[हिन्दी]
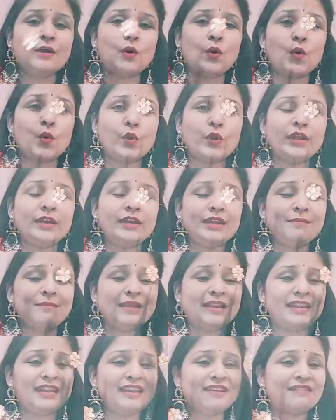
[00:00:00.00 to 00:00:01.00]
ओढ़नी
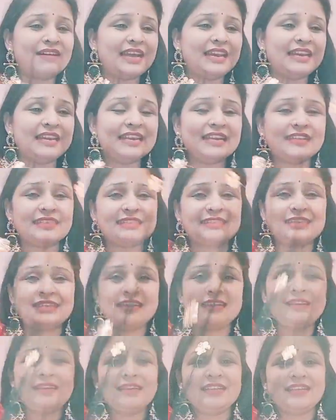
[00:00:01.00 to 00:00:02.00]
मिलने वाली है
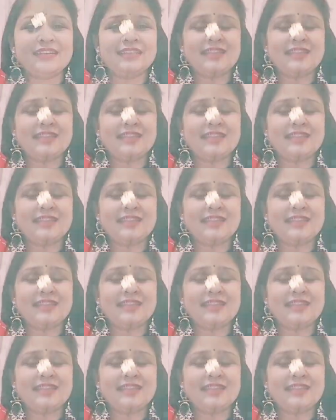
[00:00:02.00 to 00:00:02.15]
इसकी ये